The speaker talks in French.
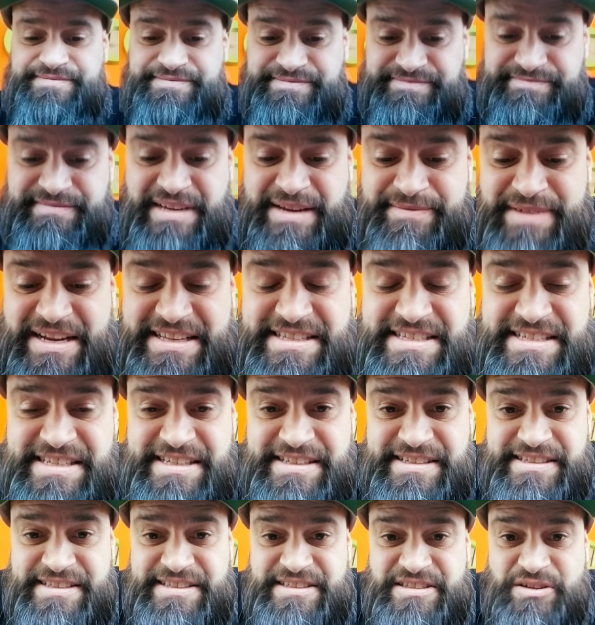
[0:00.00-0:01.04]
Mais il m'a dit
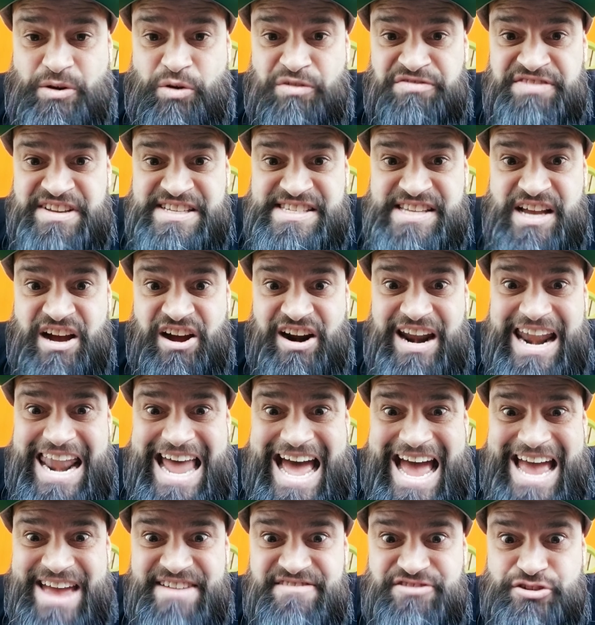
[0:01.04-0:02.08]
On fait ça en
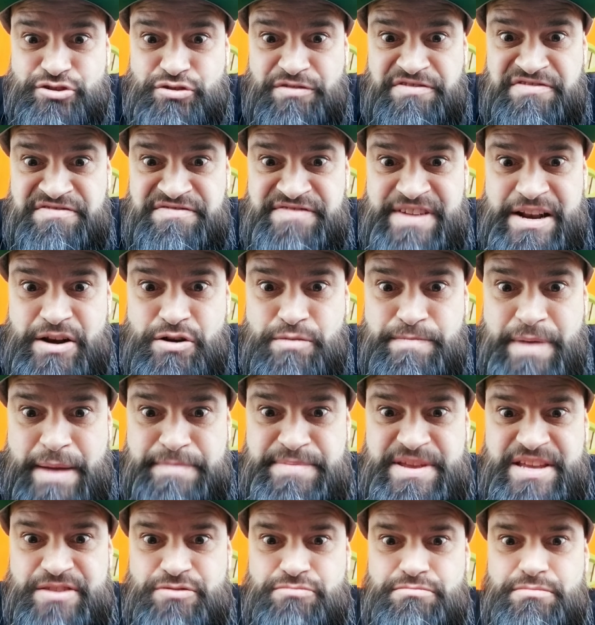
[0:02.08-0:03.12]
live, je te file le
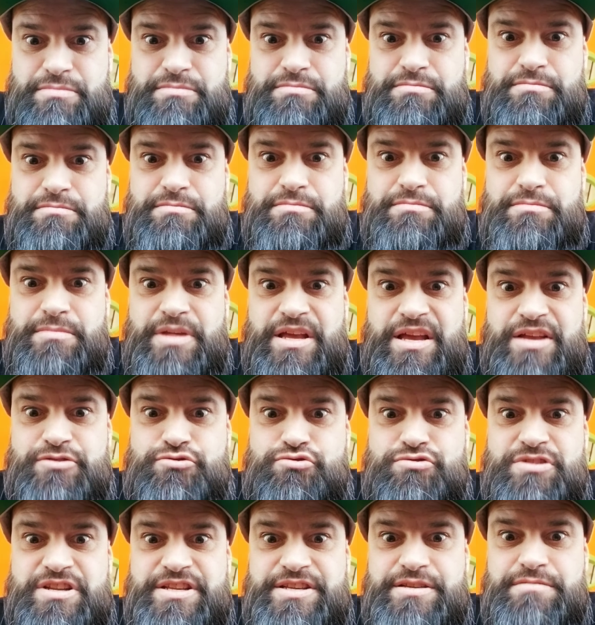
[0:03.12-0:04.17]
papier et tu
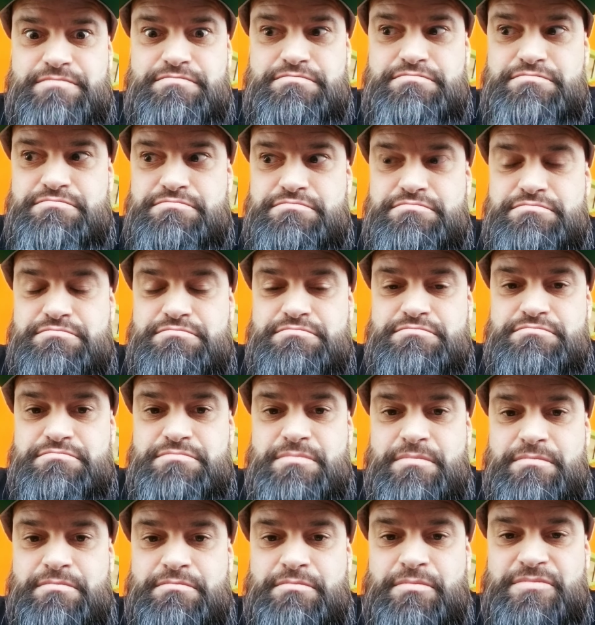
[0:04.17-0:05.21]
lis.
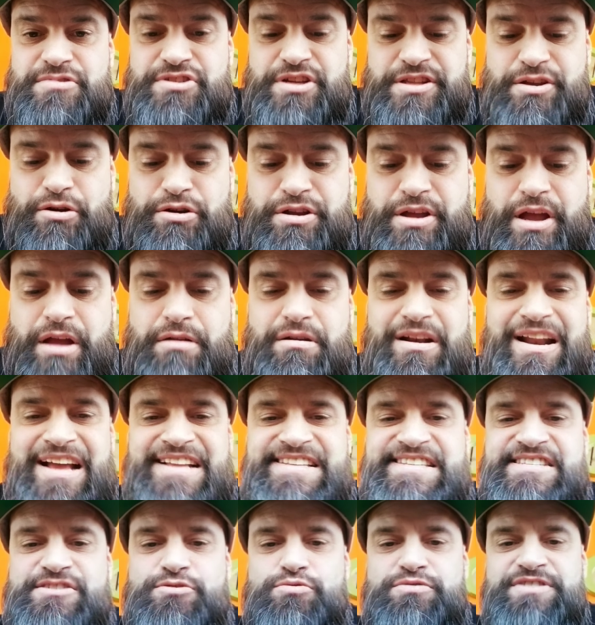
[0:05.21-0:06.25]
Je dis OK,
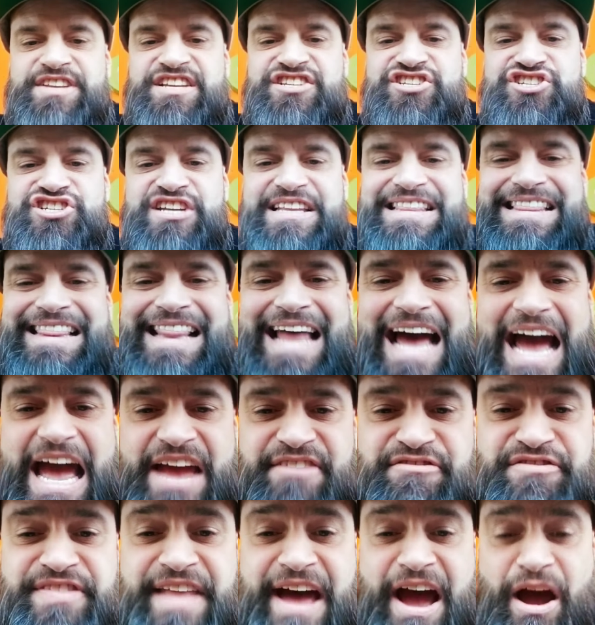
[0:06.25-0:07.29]
let's do this shit
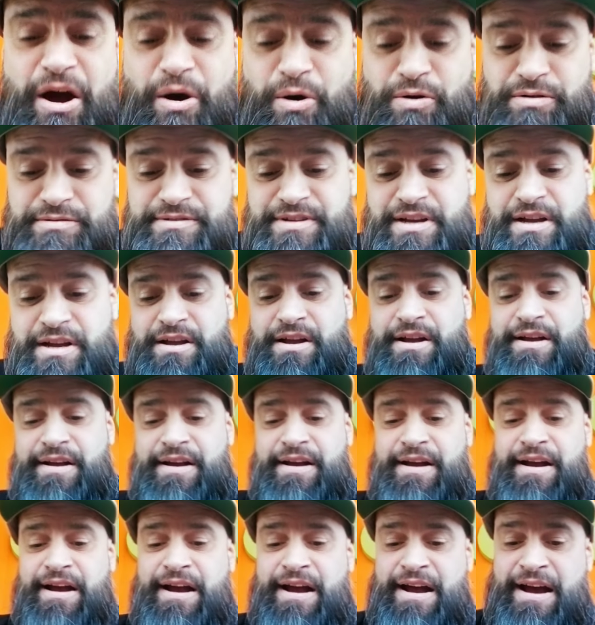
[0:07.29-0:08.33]
live now.
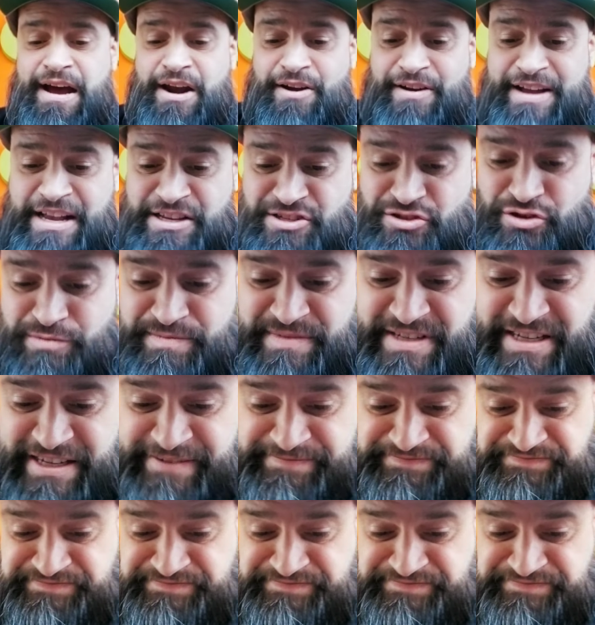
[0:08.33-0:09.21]
Alors, qu'est-ce que tu me dis